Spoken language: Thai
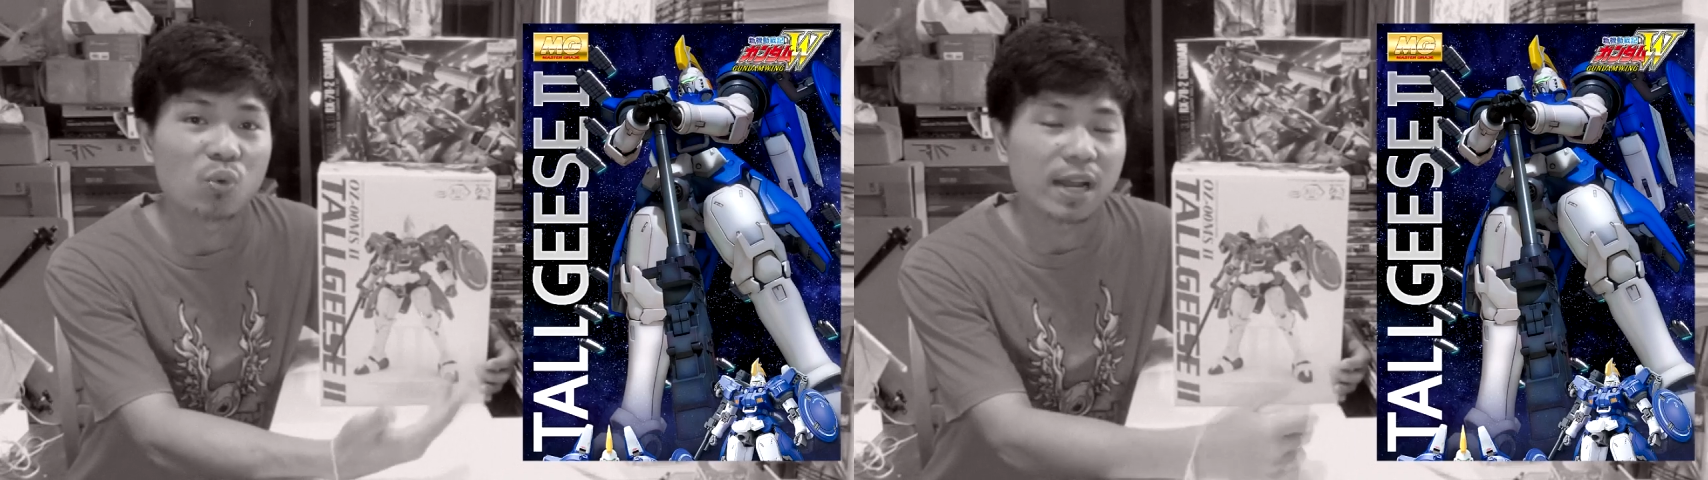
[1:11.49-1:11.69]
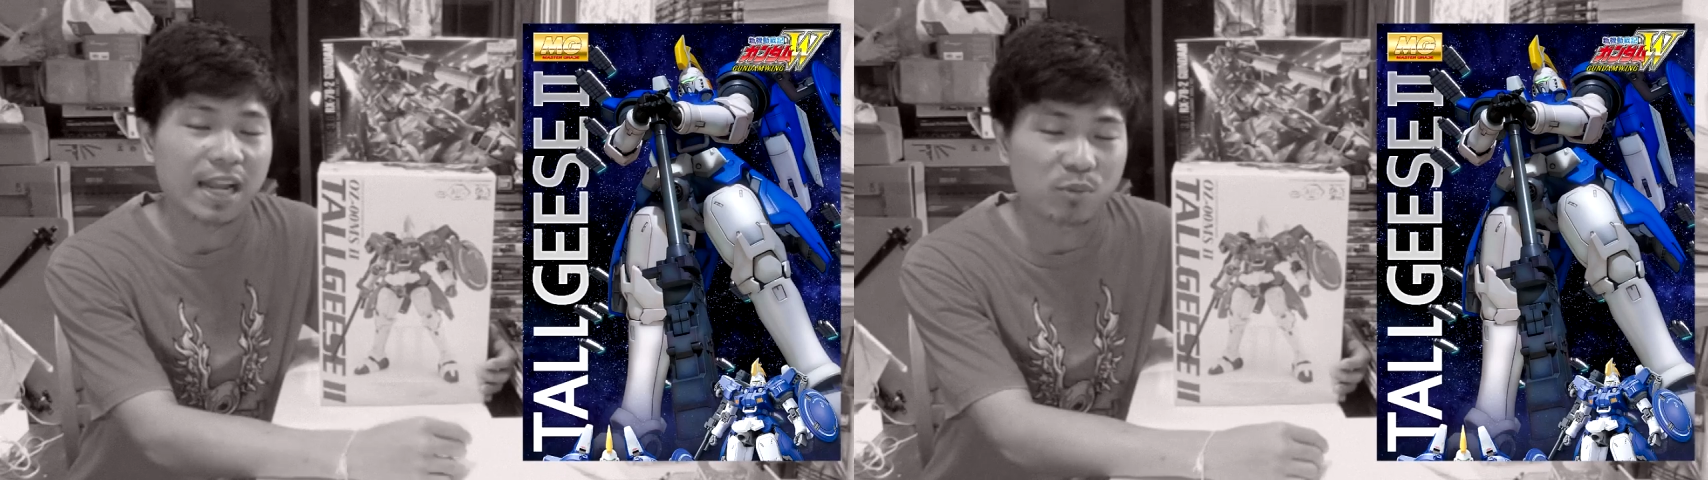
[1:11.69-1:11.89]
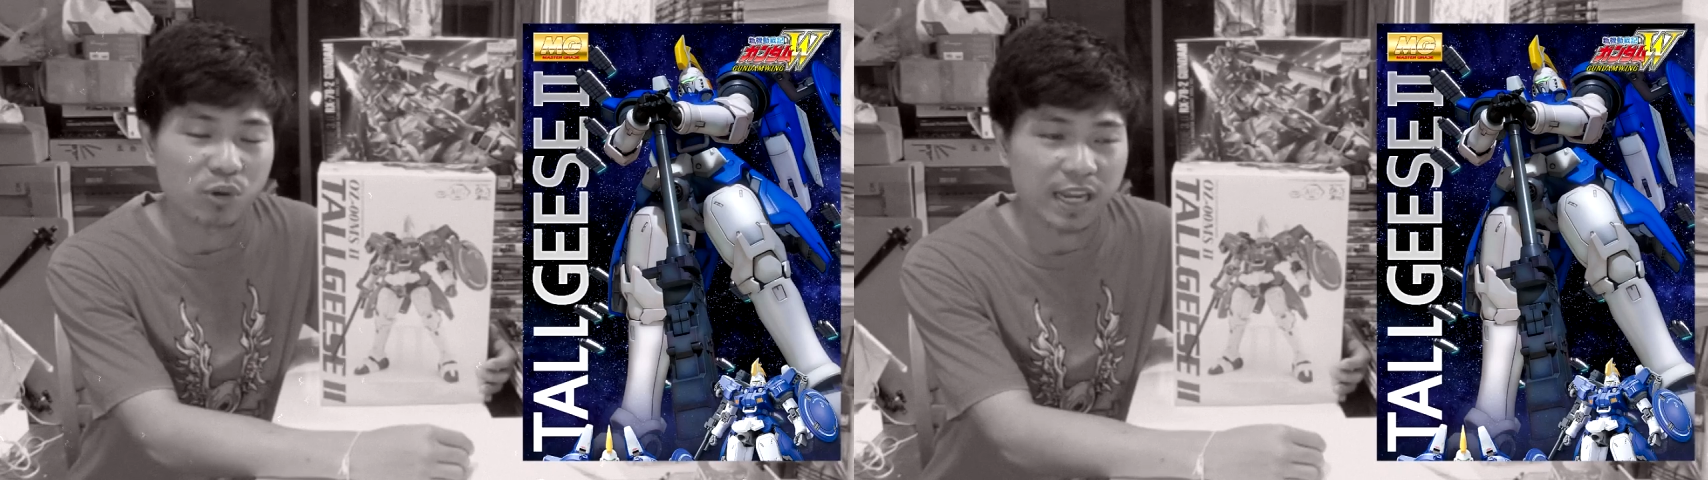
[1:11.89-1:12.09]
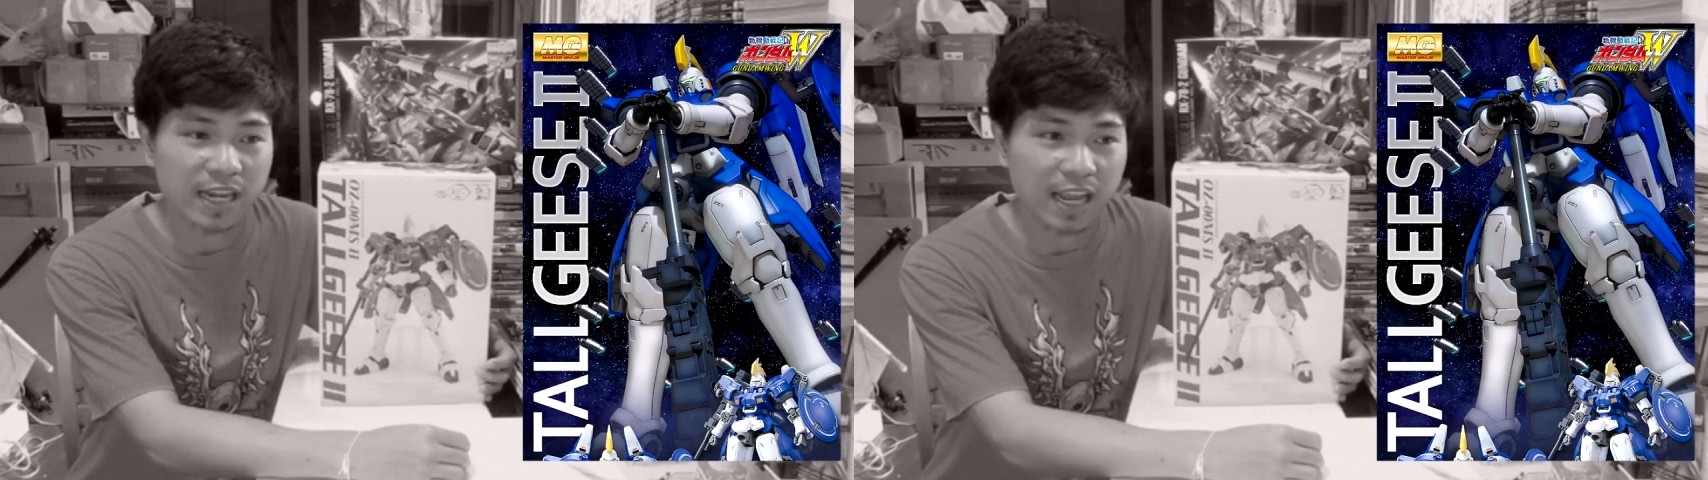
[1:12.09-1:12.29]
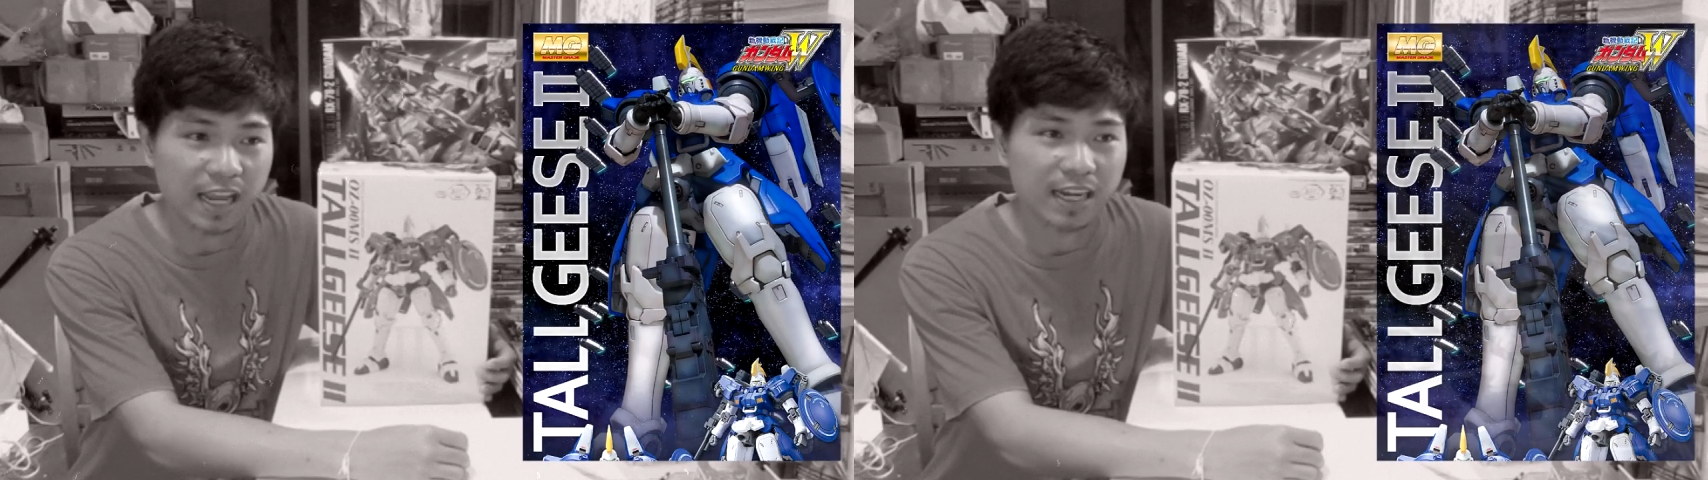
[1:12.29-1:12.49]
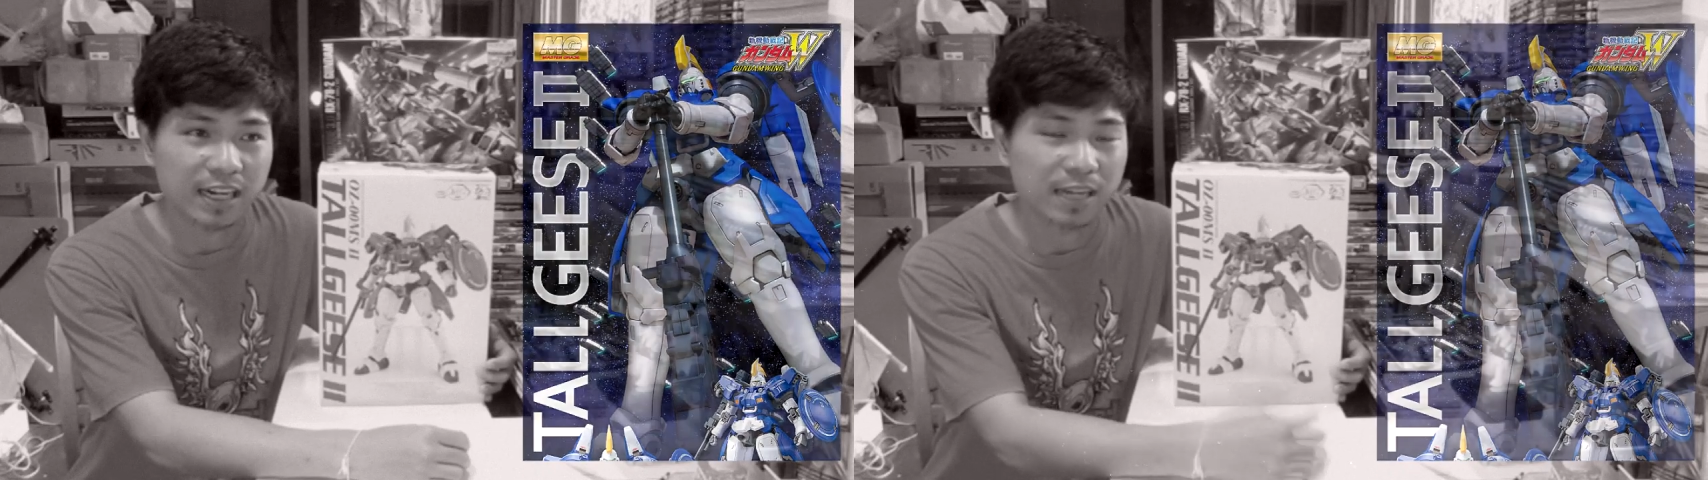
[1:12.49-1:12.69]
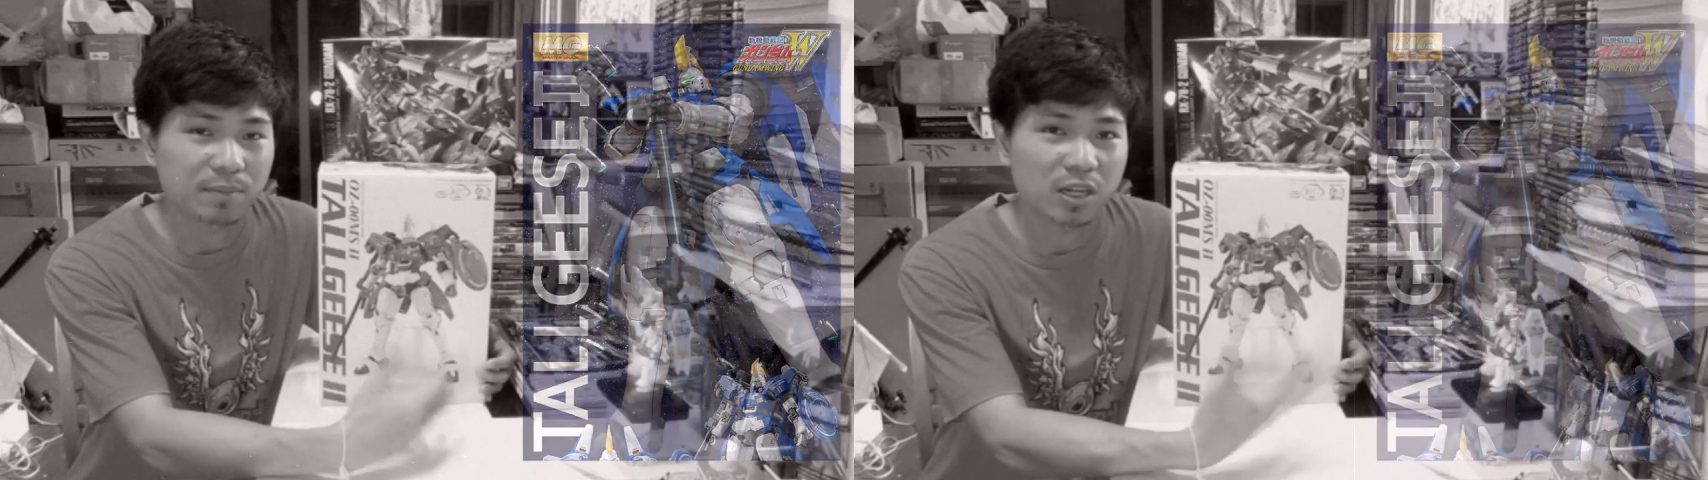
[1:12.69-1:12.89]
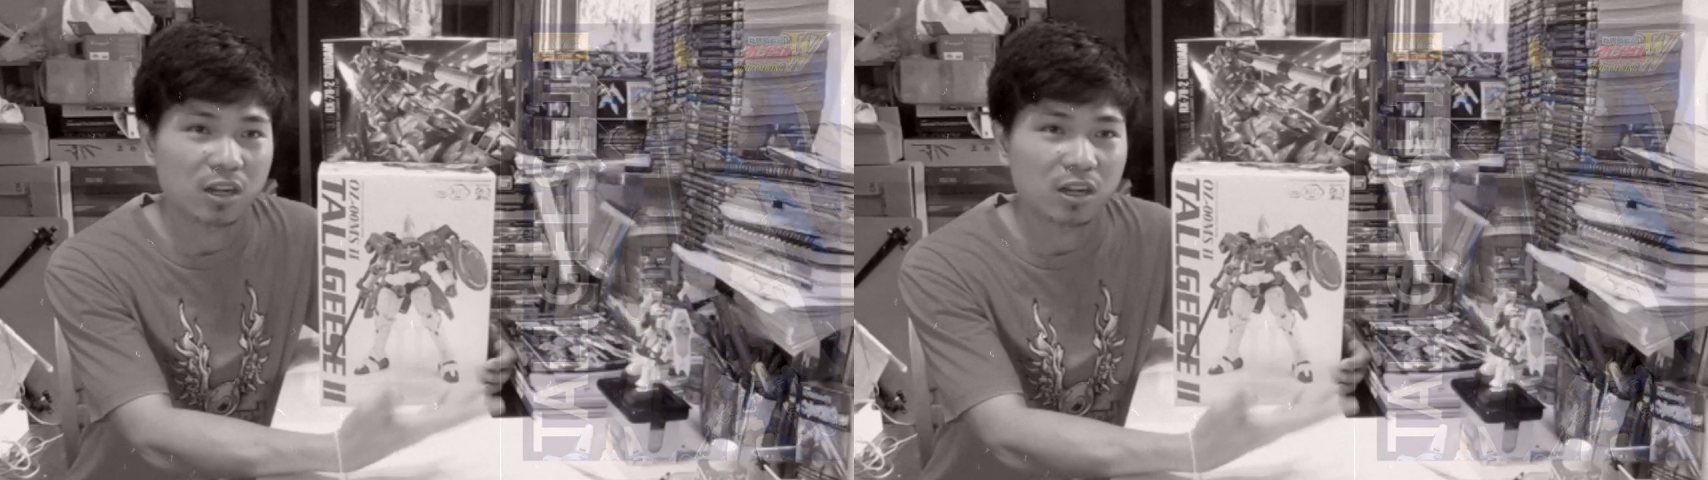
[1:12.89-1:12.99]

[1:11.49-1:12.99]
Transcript: อะไรพวกนี้นะฮะดังนั้นมัน